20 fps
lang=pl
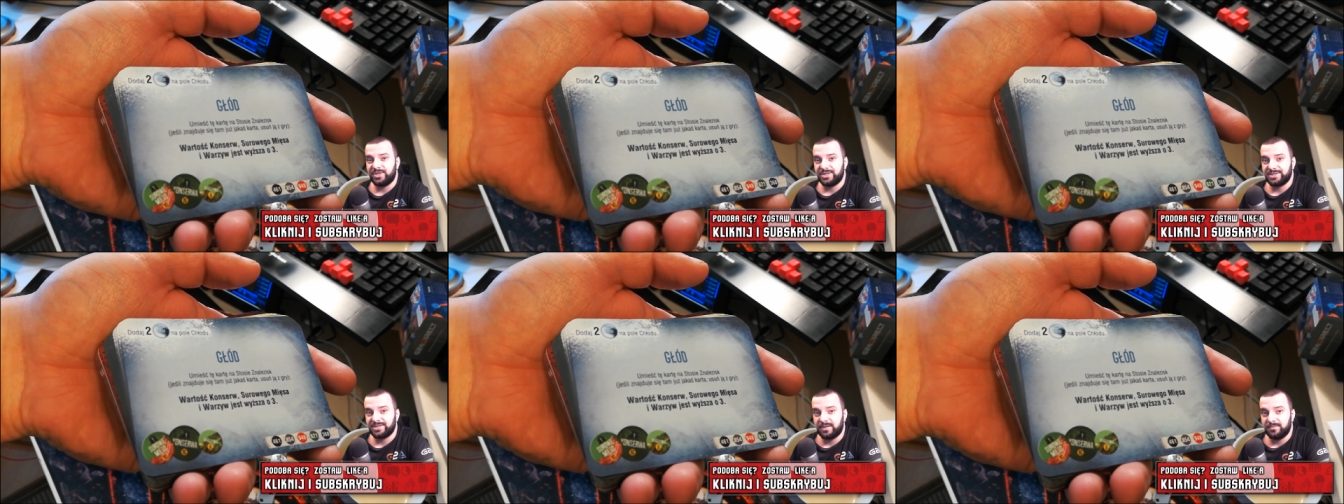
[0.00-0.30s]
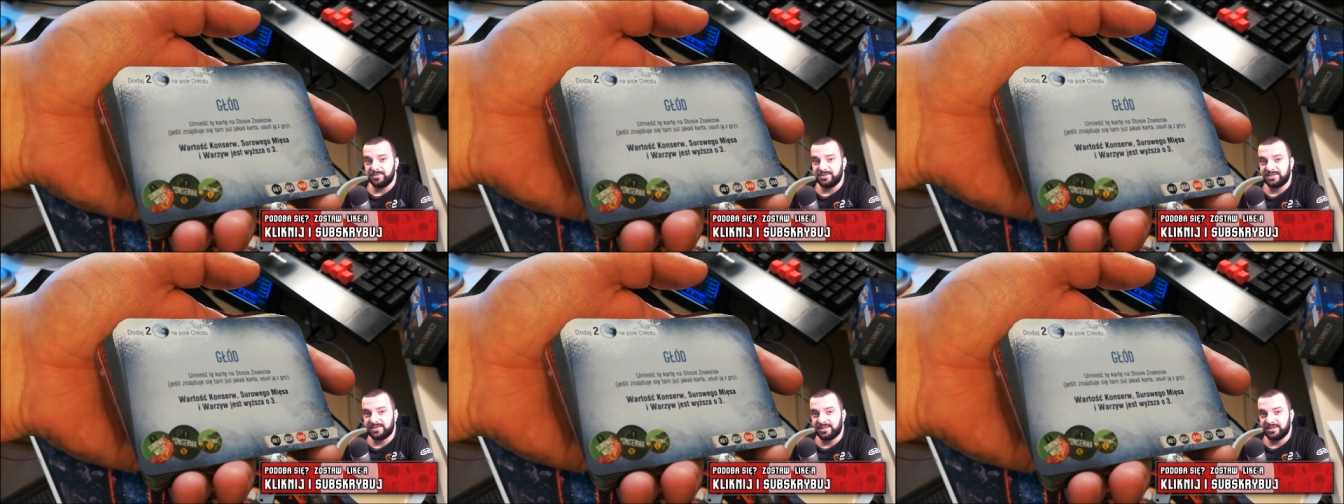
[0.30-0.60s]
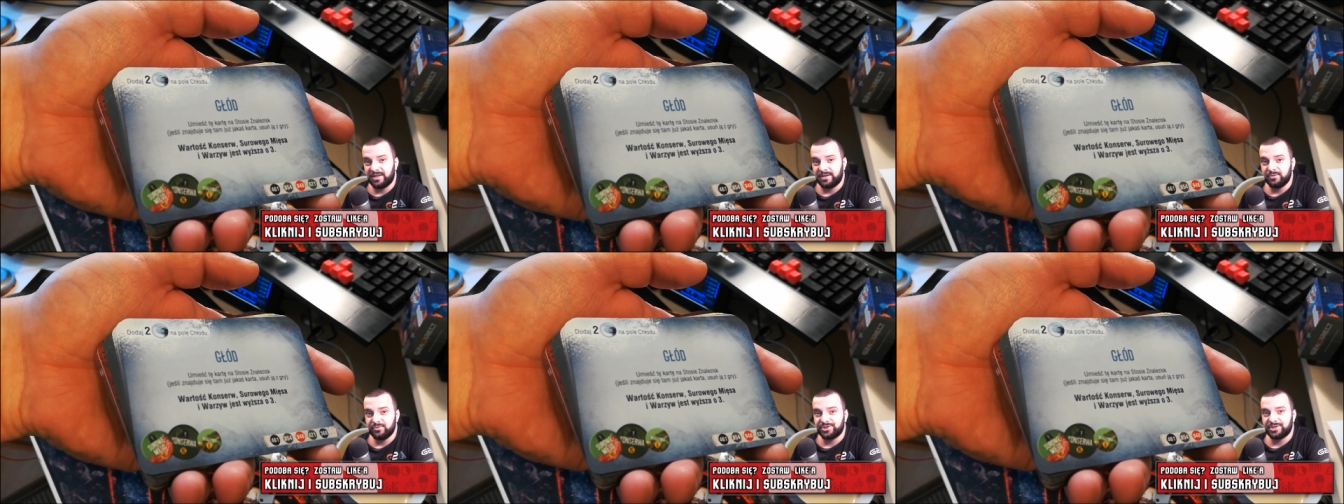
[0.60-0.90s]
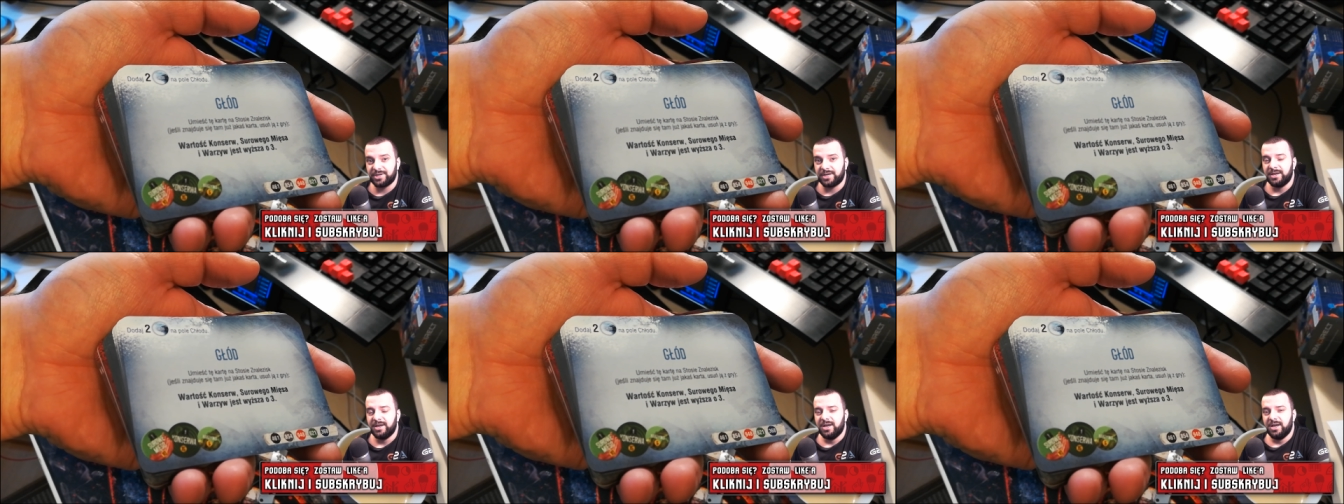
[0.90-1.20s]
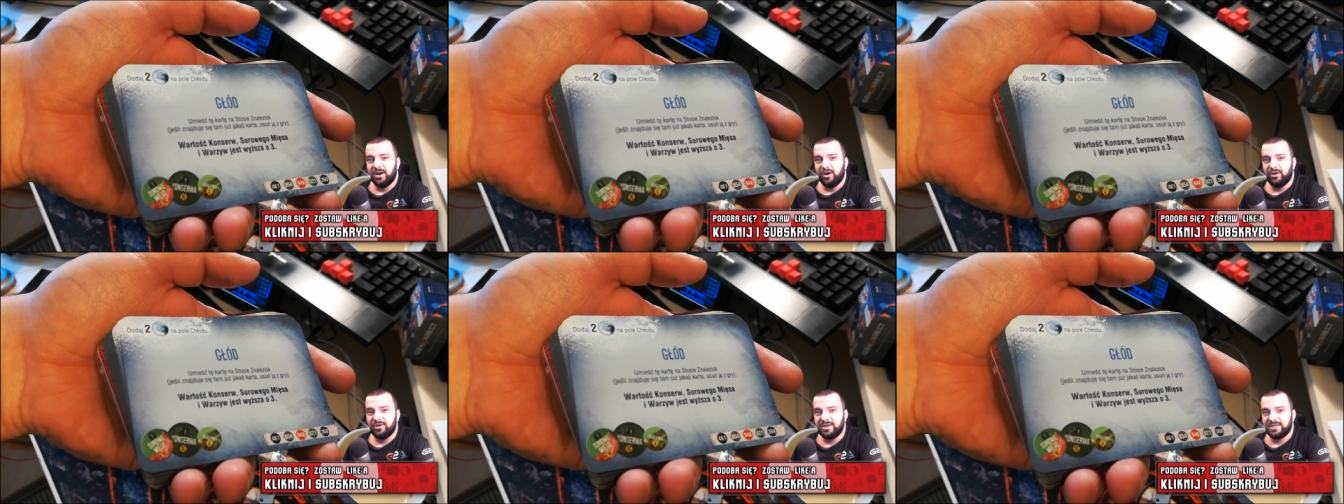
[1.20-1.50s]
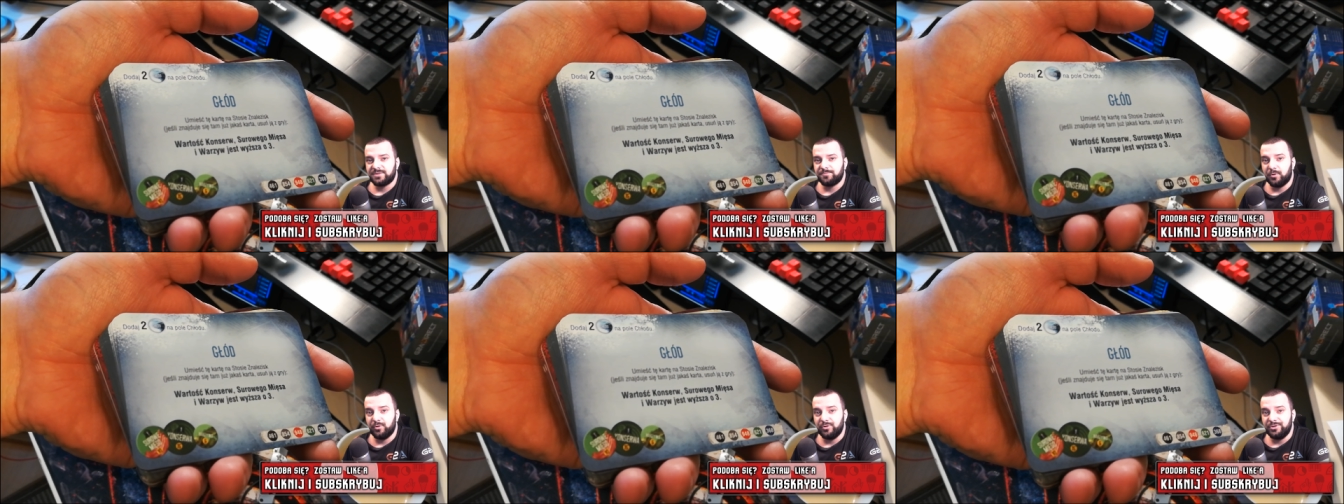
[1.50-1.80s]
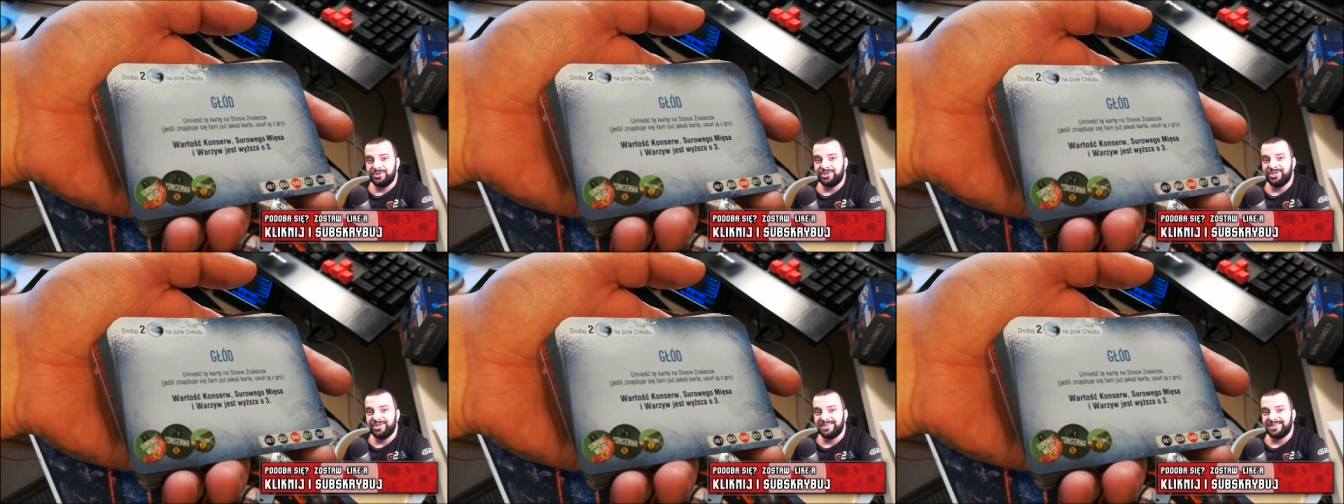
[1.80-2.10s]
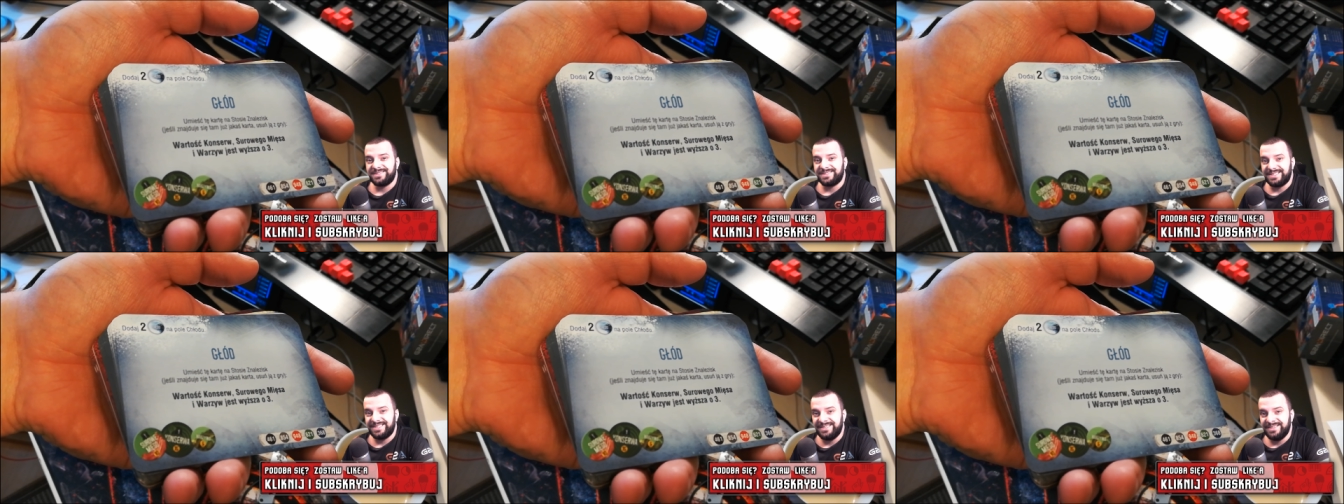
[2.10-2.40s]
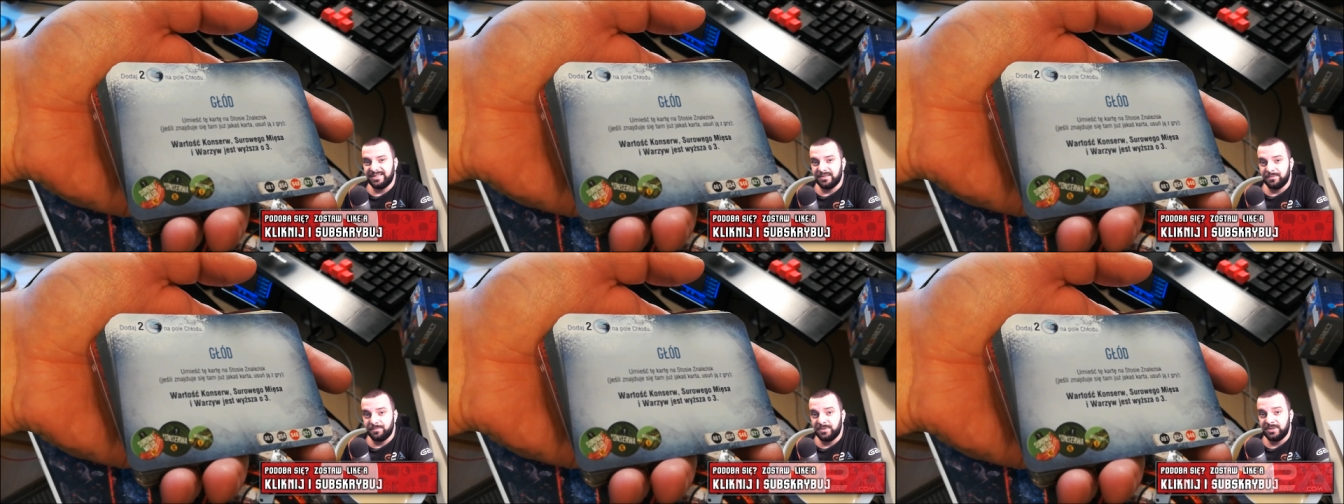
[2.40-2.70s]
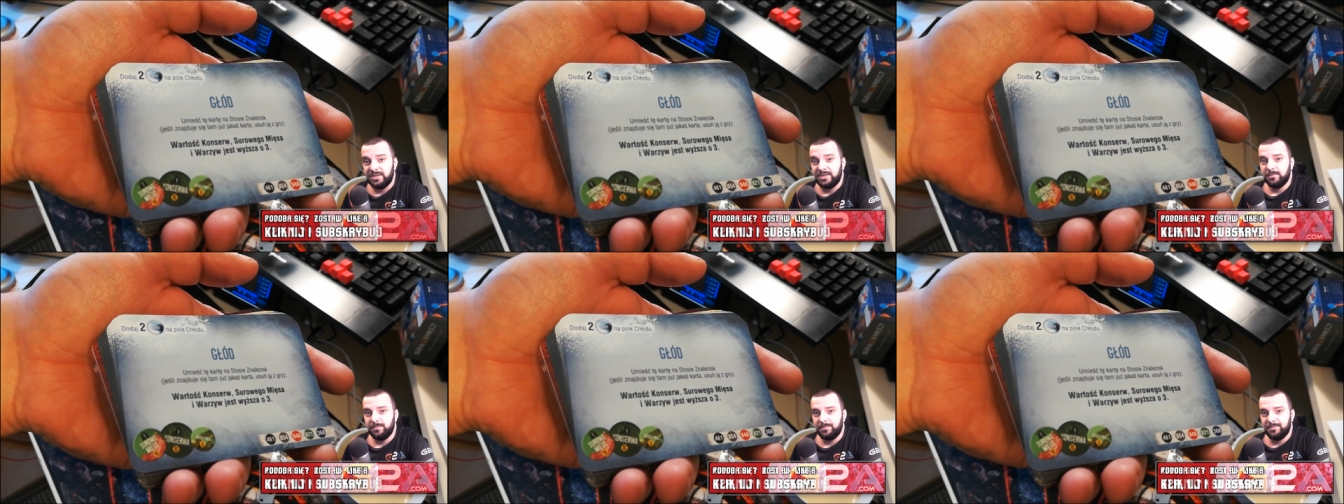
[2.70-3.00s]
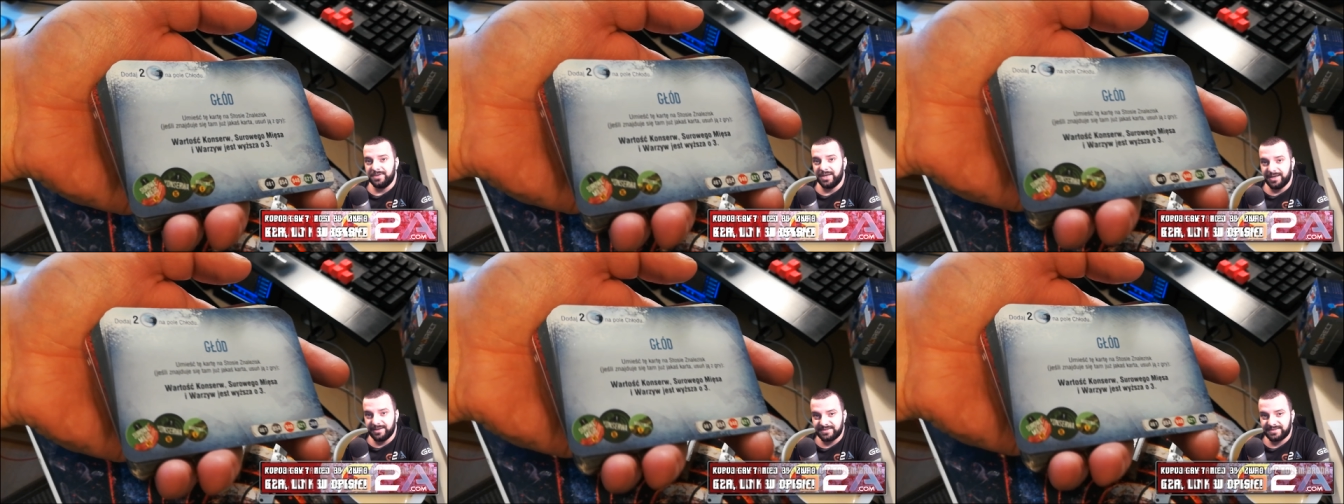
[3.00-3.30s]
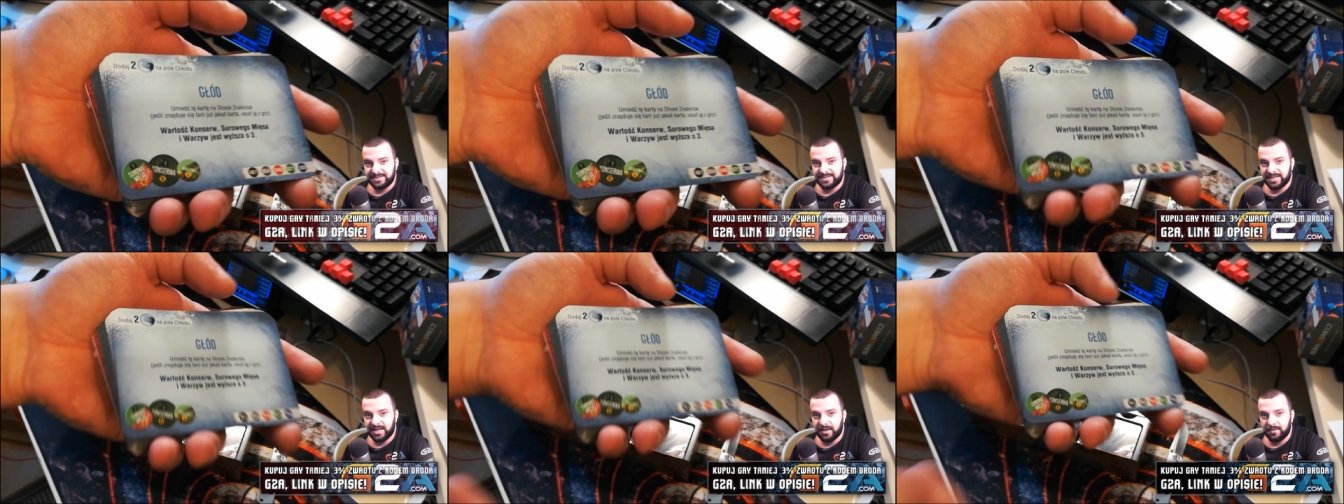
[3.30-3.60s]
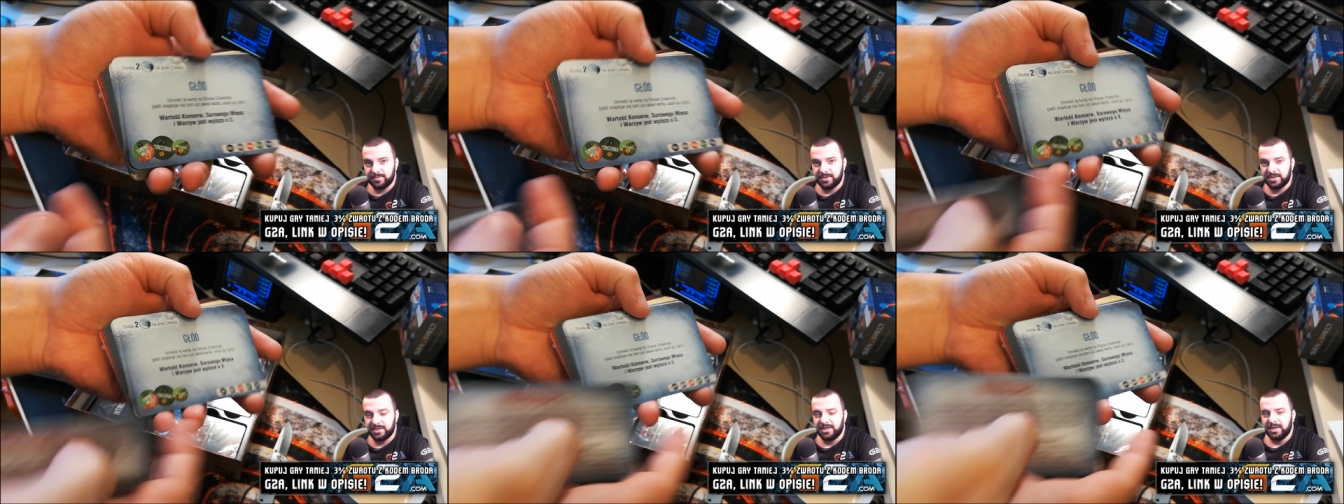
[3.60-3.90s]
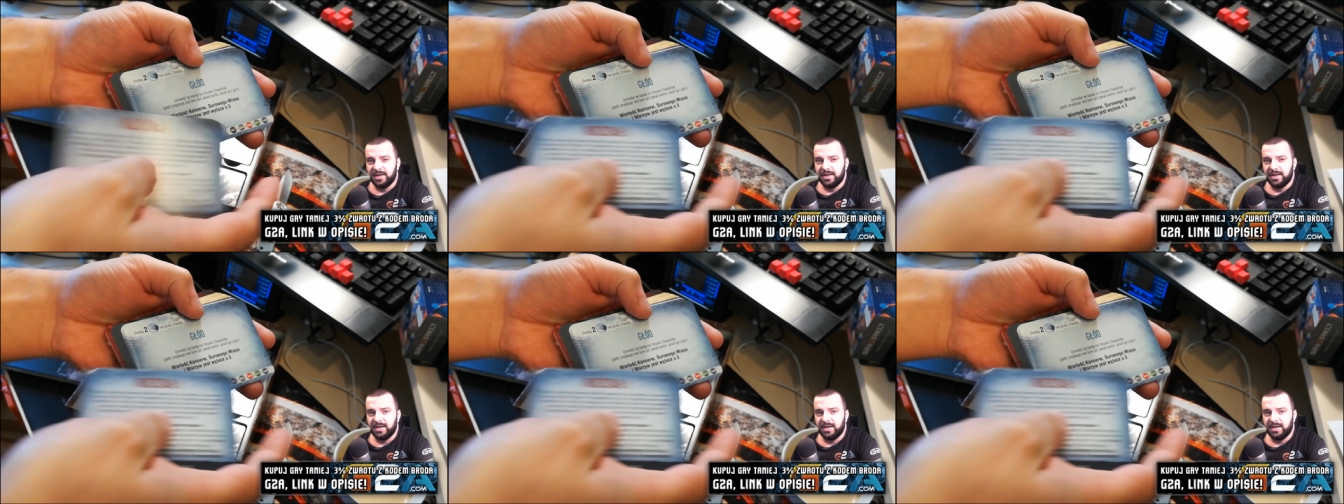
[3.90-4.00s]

czasami scenariusze oraz połączenia z innymi miejscami.